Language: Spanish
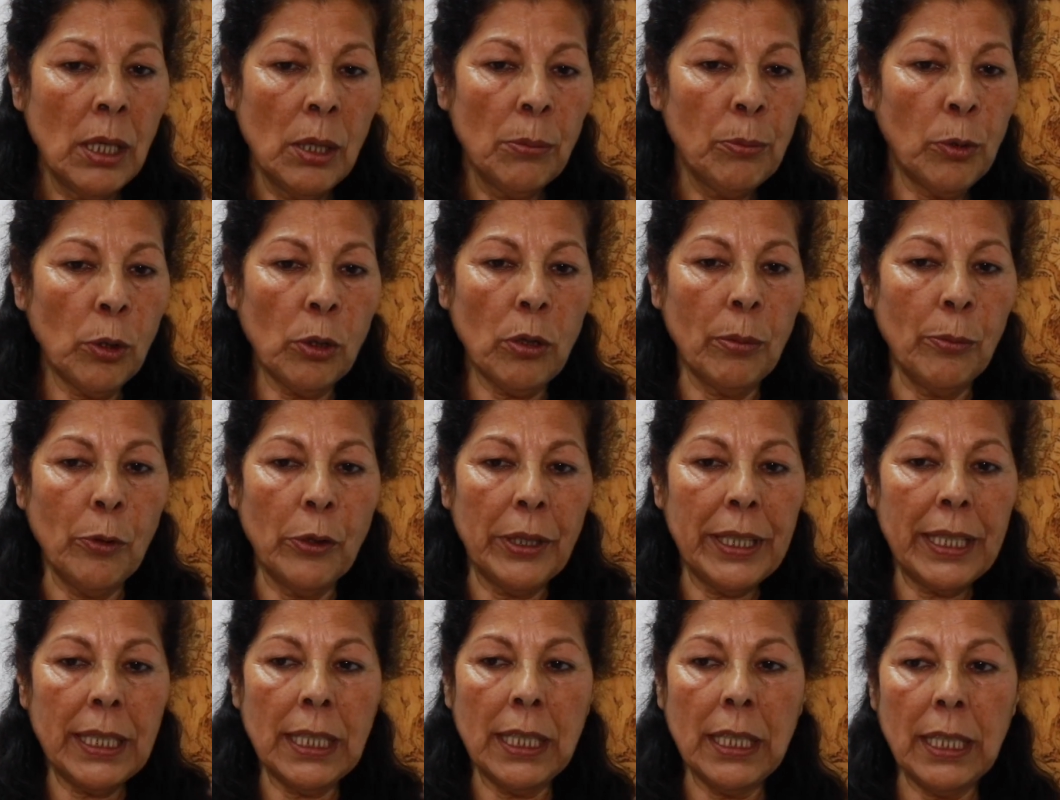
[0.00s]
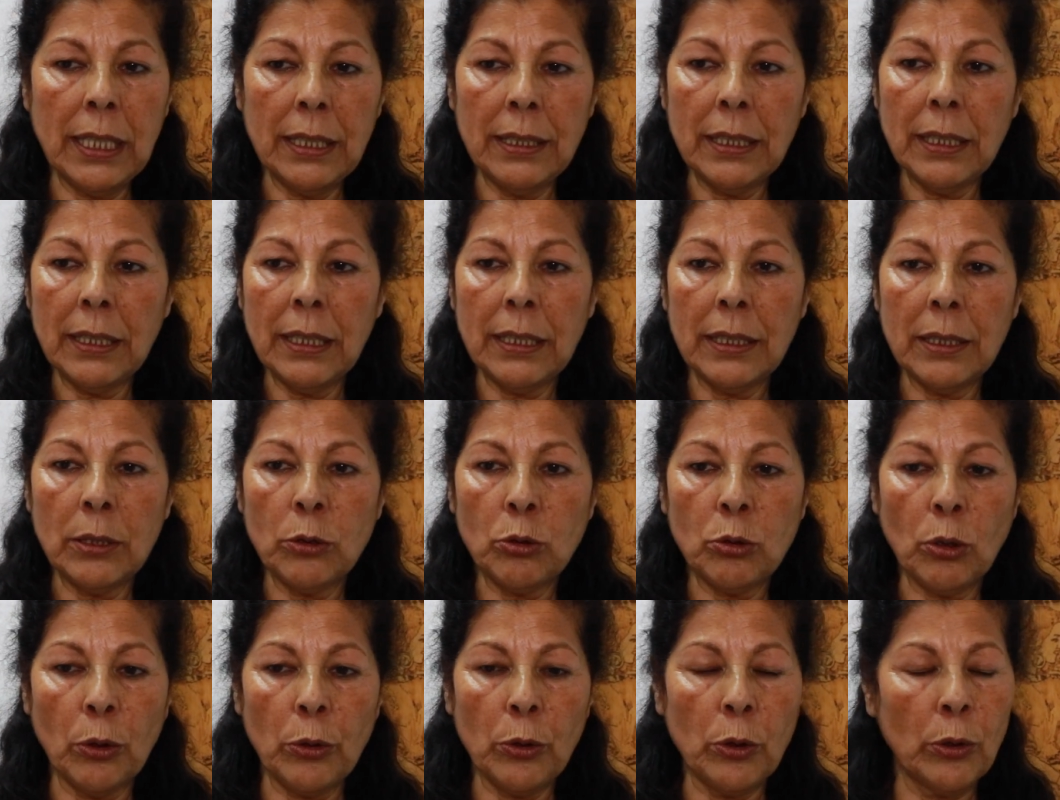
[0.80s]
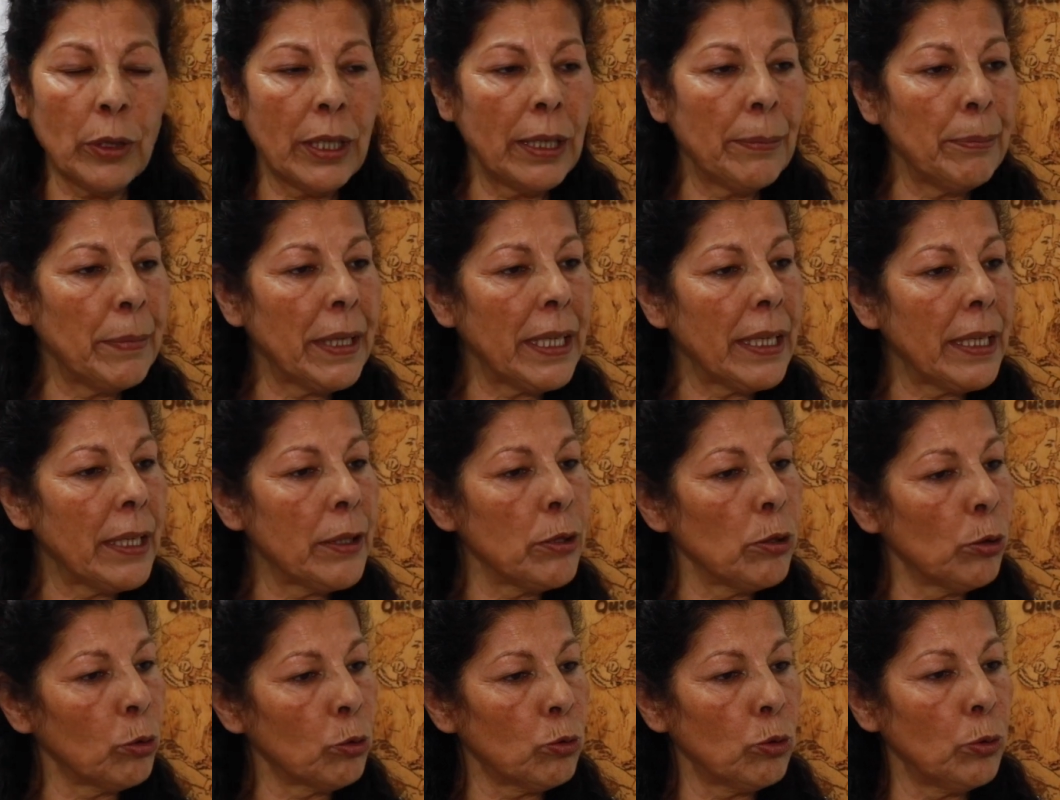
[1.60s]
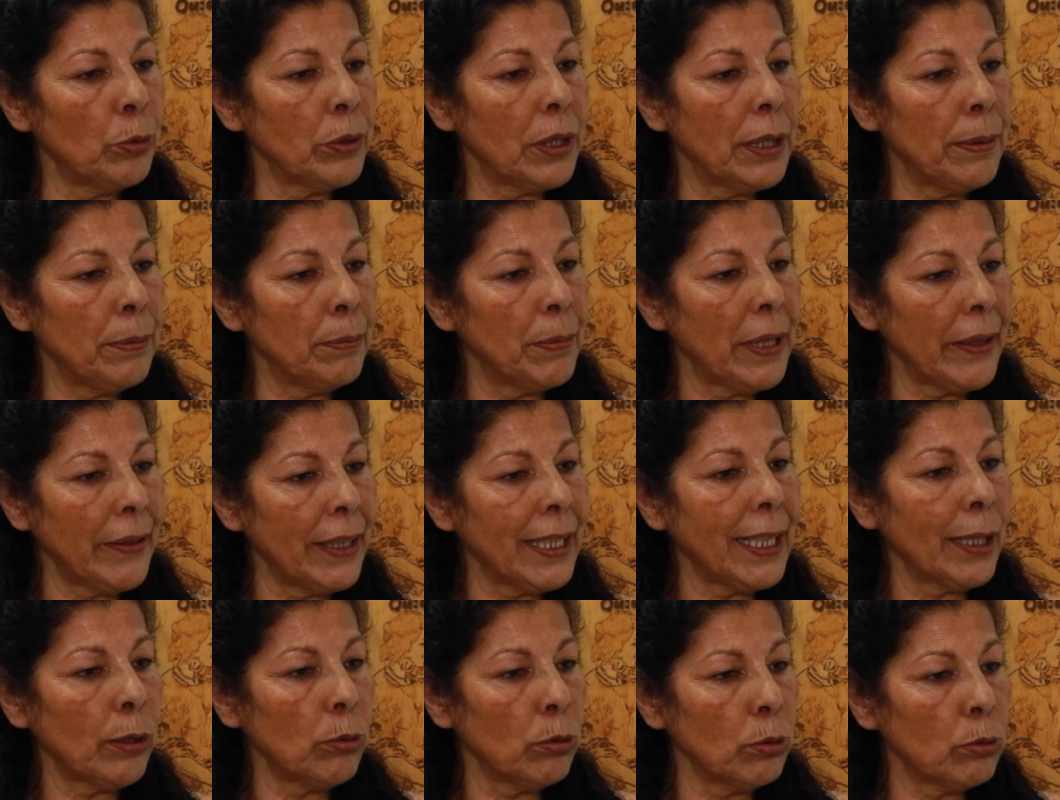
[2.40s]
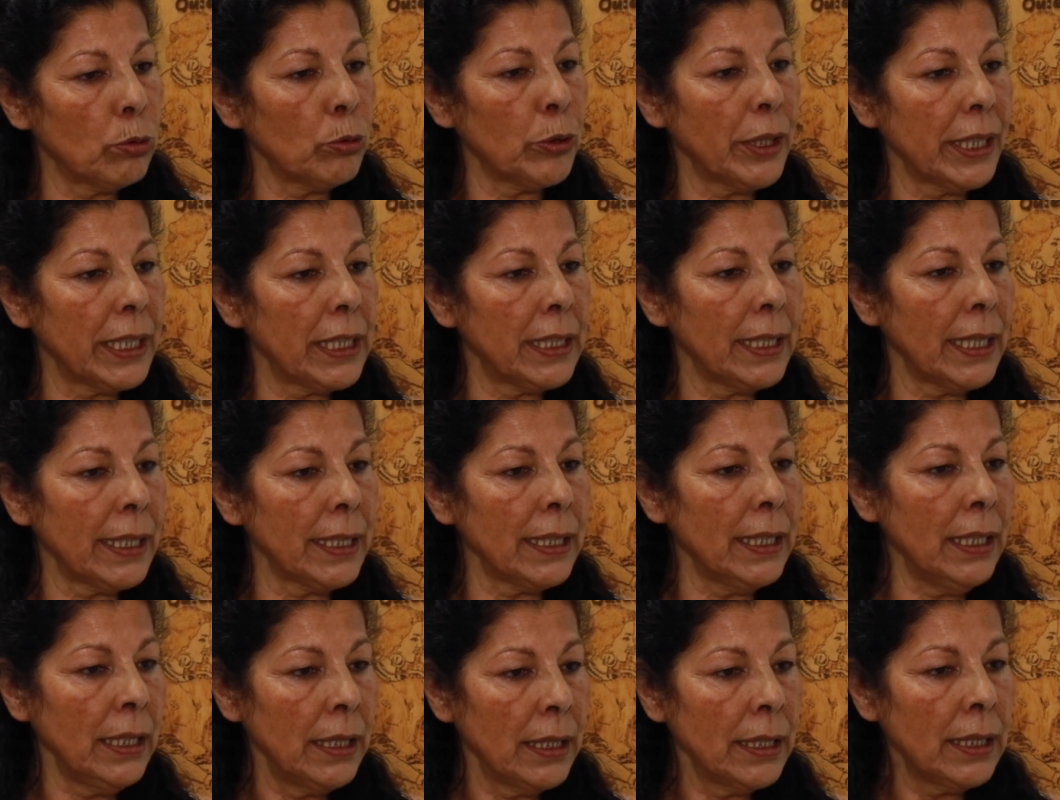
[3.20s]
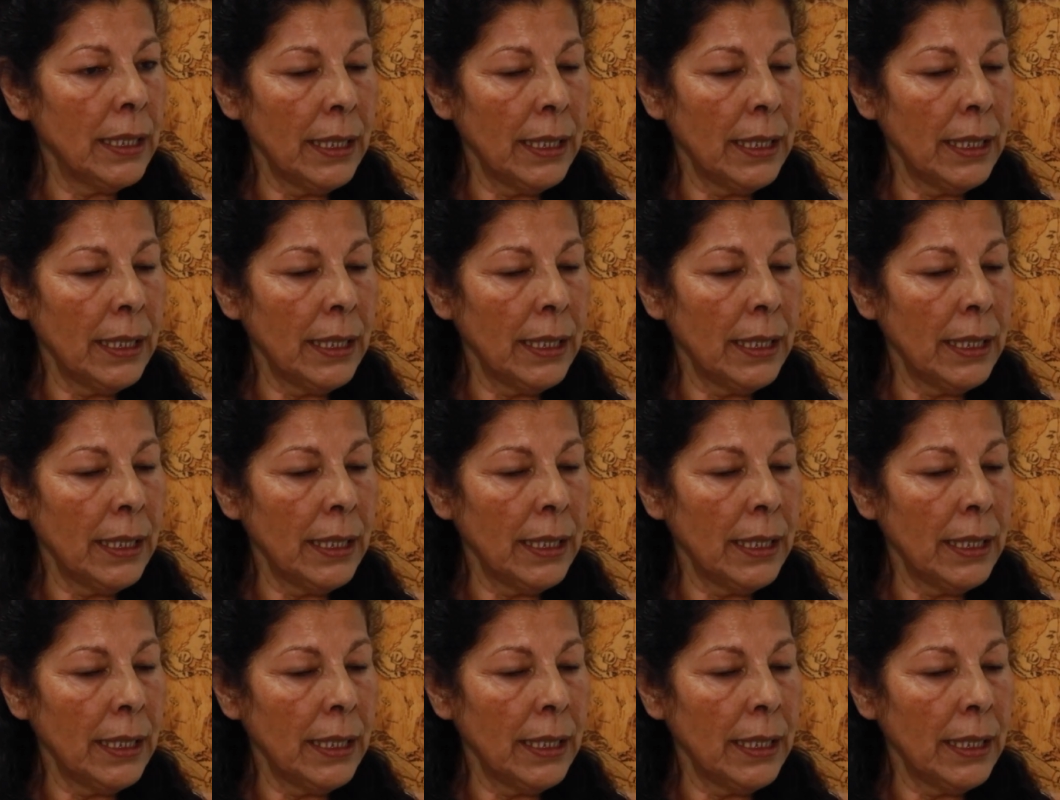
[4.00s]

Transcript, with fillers: pues como es todo el mes de octubre, el mes de la cultura gitana,